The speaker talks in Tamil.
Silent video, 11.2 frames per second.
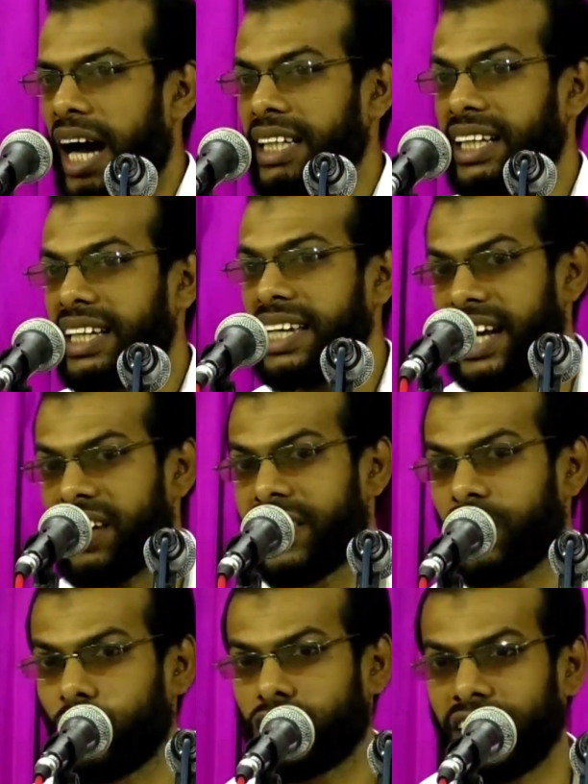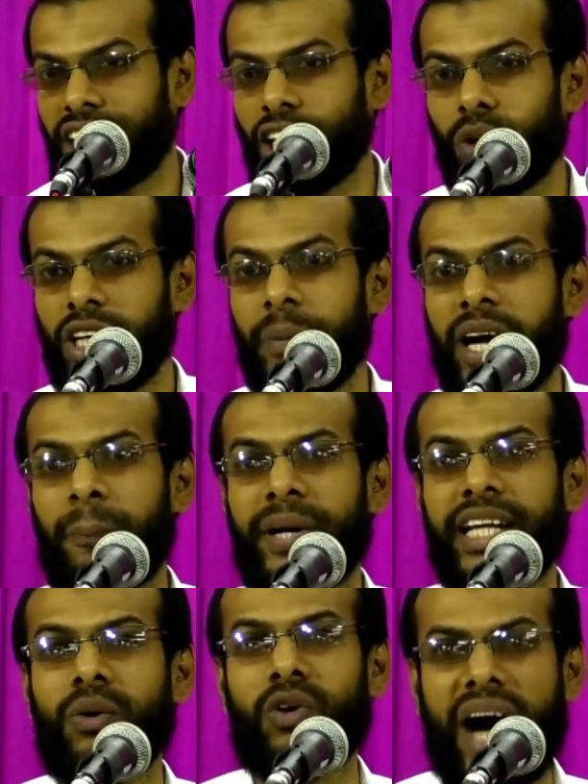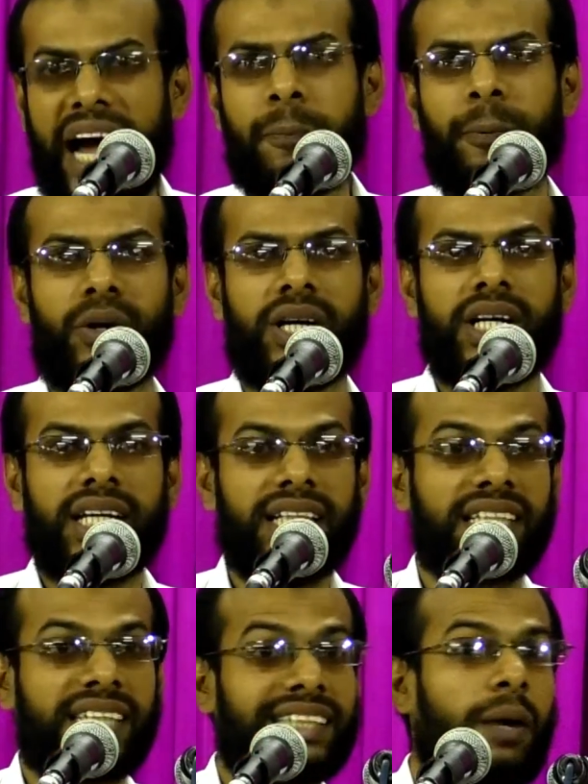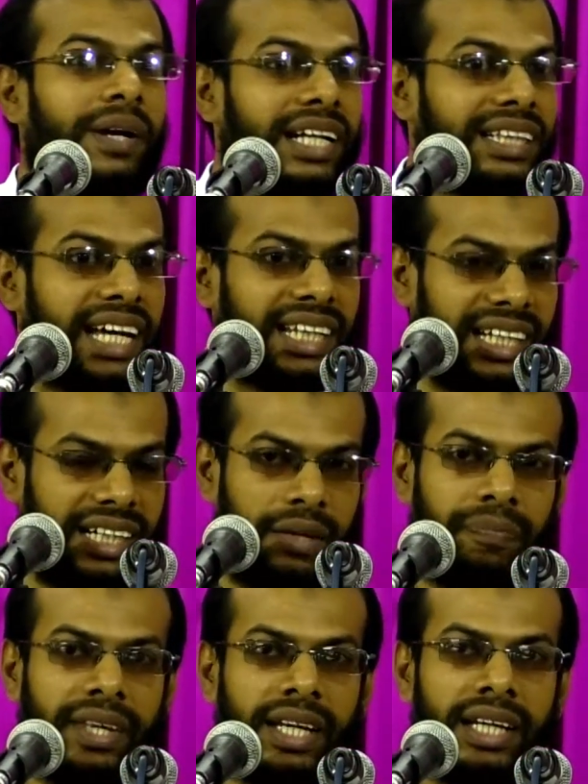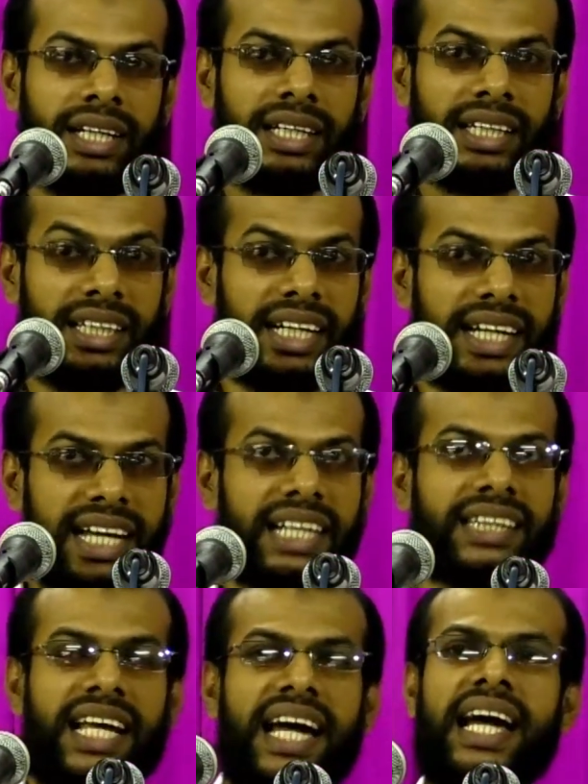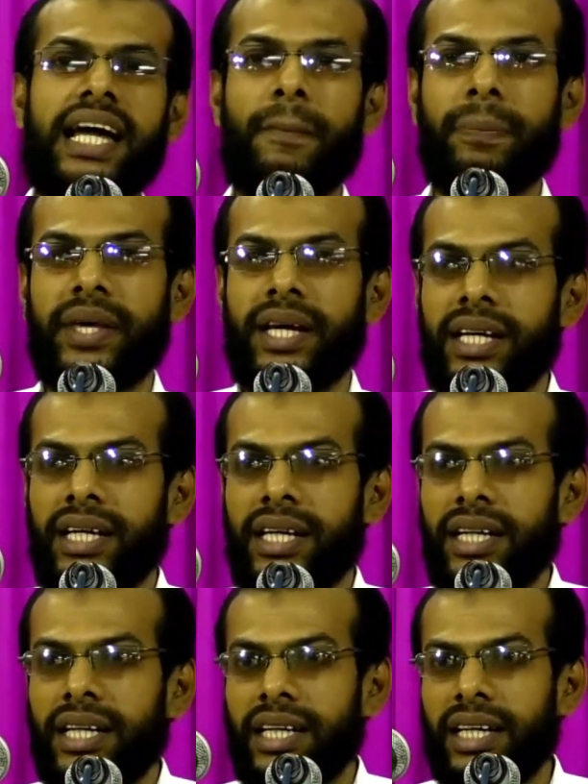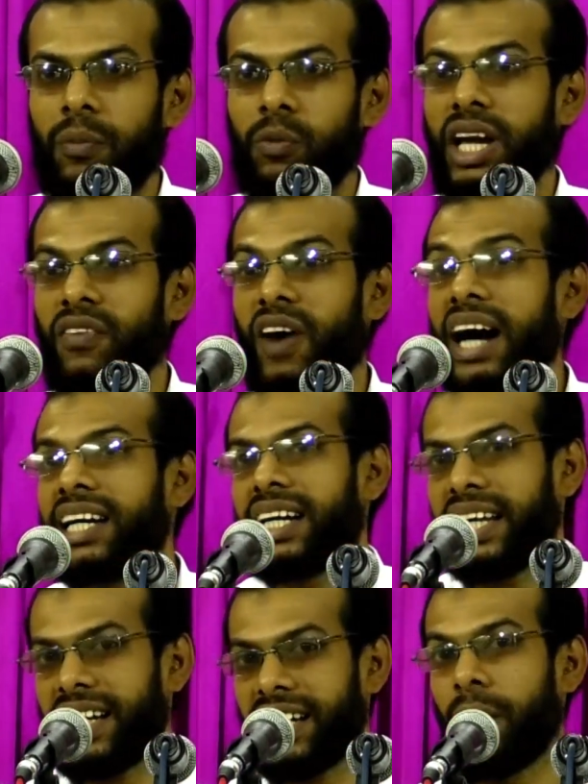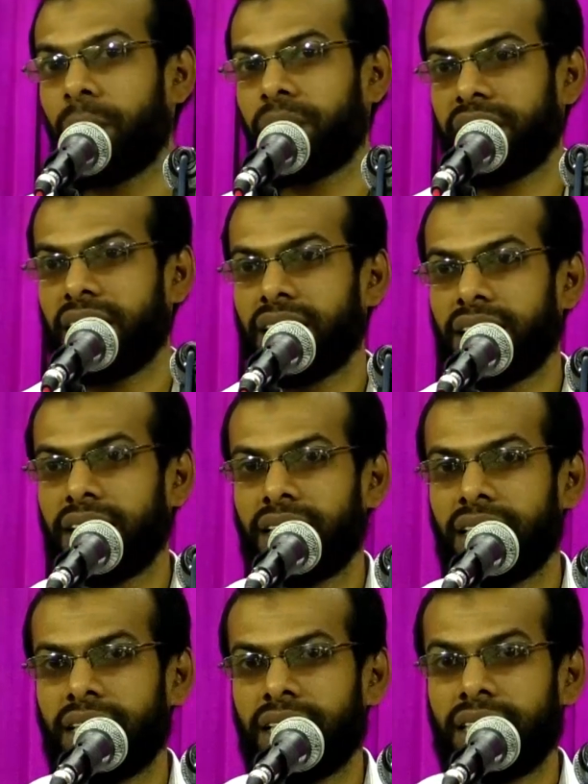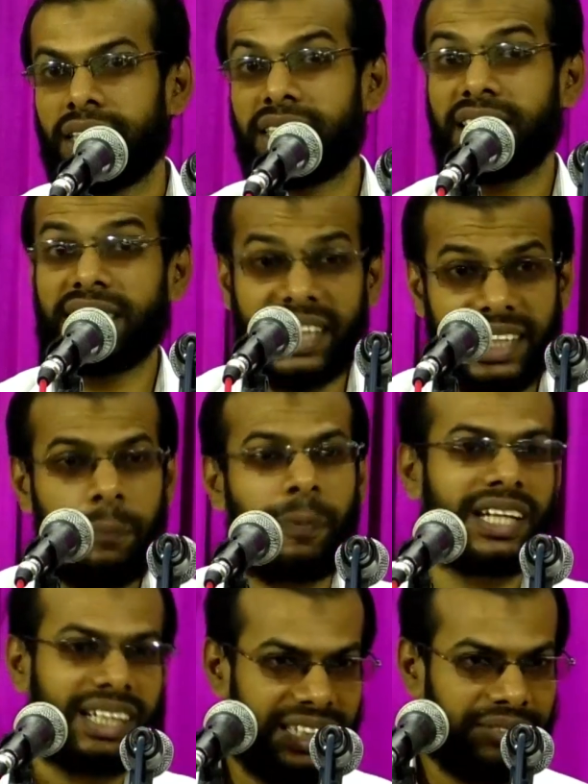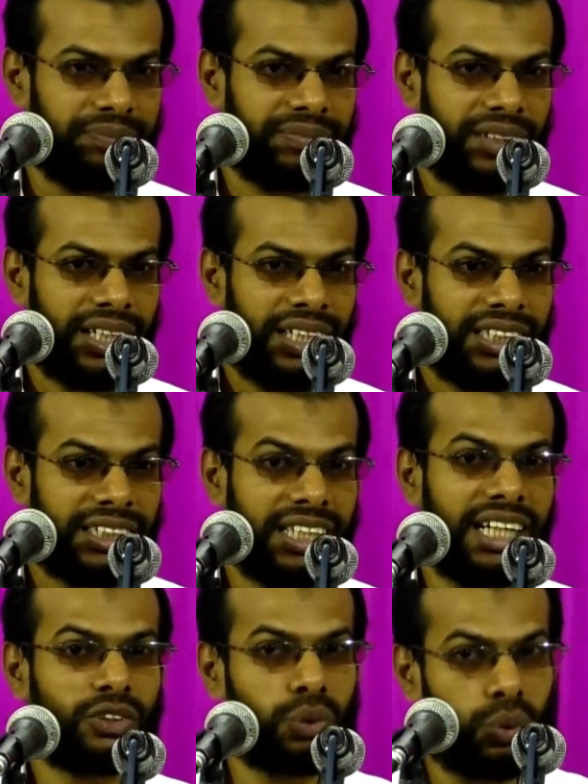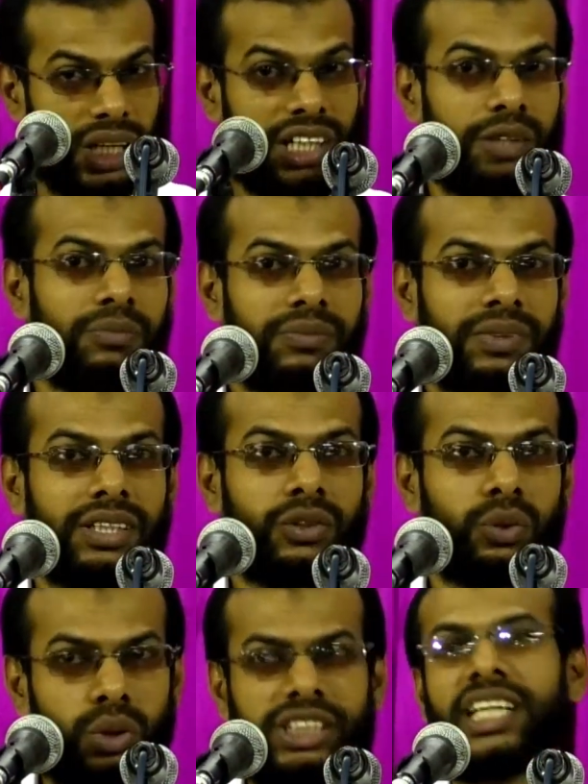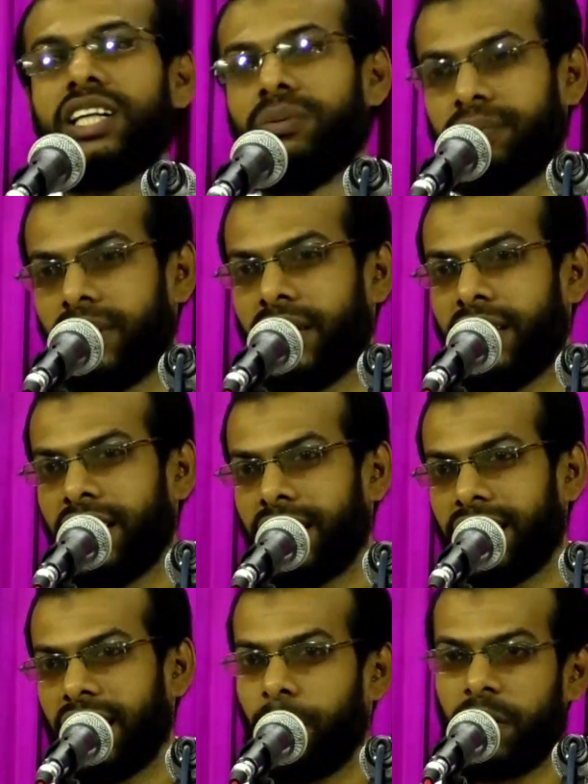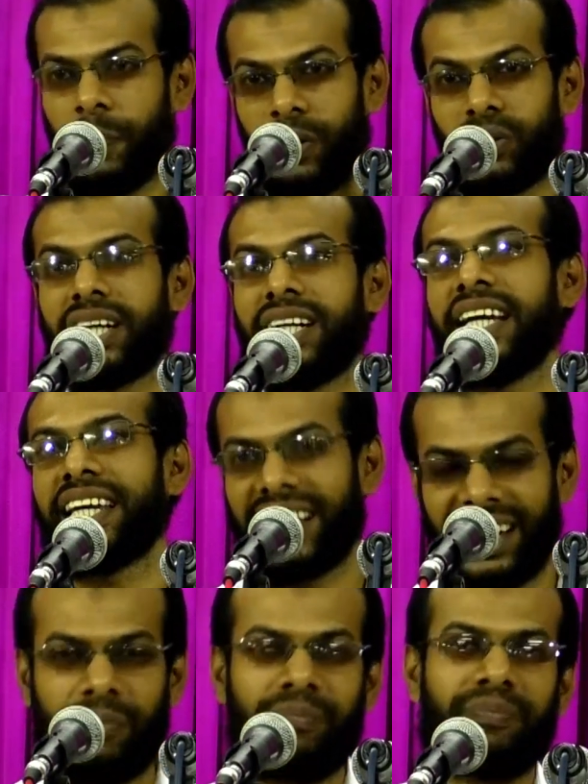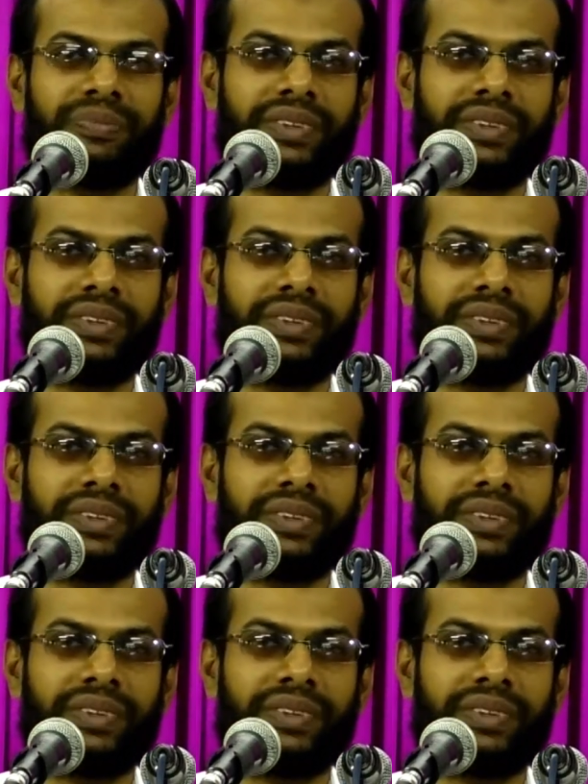அதற்கு இறைவன் கொடுத்திருக்கக்கூடிய மிகப்பெரிய ஒரு வாய்ப்பு இந்த சட்டமன்ற தேர்தல் இந்த நேரத்தில் நம்முடைய வாக்குகளை எல்லாம் சிதறடிப்பதற்கு சில சூழல்களும் சூழ்ச்சிகளும் நமது பகுதிகளில் இருக்கலாம்